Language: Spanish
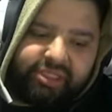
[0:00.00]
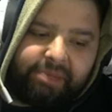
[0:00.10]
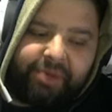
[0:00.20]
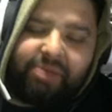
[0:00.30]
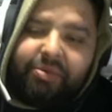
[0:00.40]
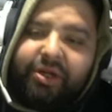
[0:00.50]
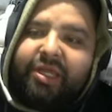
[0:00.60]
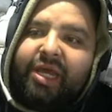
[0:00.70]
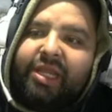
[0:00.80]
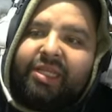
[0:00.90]
para poder
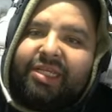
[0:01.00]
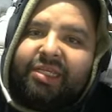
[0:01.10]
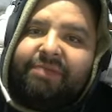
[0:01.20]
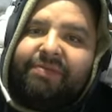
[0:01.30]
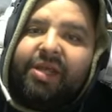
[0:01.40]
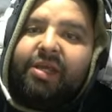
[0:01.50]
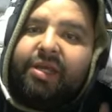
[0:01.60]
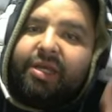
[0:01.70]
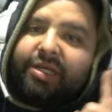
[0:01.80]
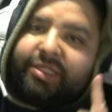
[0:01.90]
llegar a esta cifra
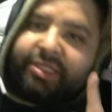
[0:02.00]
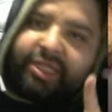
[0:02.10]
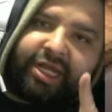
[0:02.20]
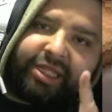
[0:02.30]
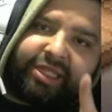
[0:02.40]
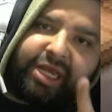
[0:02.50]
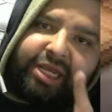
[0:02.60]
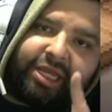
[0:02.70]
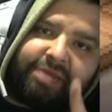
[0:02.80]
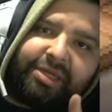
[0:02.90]
sin gastar
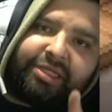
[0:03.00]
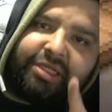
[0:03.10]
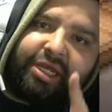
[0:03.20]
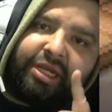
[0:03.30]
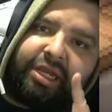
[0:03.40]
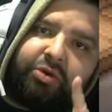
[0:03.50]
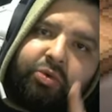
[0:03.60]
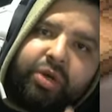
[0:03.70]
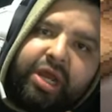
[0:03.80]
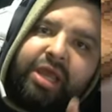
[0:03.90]
gemas en
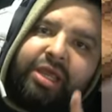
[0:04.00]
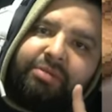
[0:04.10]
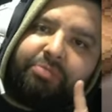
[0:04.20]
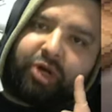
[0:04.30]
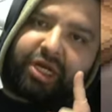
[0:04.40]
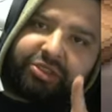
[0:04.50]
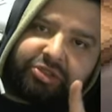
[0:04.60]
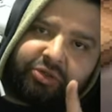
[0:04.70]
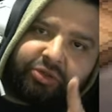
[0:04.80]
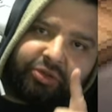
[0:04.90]
ninguna
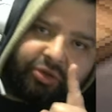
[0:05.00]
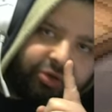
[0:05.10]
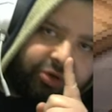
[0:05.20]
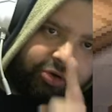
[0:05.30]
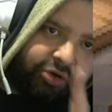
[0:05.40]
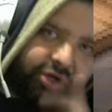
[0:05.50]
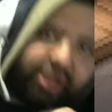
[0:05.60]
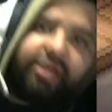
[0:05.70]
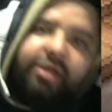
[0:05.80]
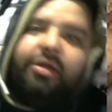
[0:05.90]
invocación. Ojo
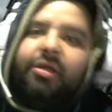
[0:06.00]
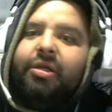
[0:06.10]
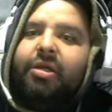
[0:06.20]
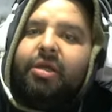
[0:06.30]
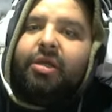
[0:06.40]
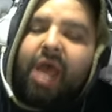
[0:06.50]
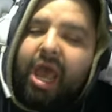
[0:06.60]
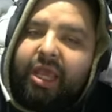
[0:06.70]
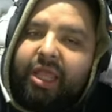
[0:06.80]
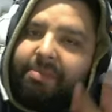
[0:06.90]
ahí.
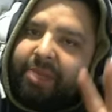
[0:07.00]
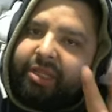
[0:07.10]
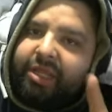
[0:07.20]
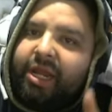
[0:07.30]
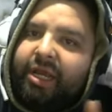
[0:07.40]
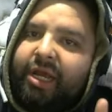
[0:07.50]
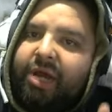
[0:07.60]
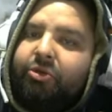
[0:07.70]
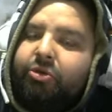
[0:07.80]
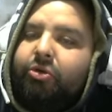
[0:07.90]
Aquí también están
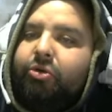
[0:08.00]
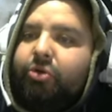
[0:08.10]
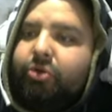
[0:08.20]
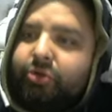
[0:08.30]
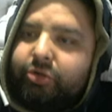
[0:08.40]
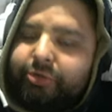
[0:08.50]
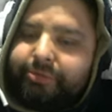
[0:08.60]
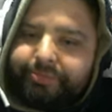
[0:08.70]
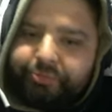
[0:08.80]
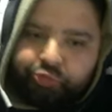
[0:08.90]
agregados todos los,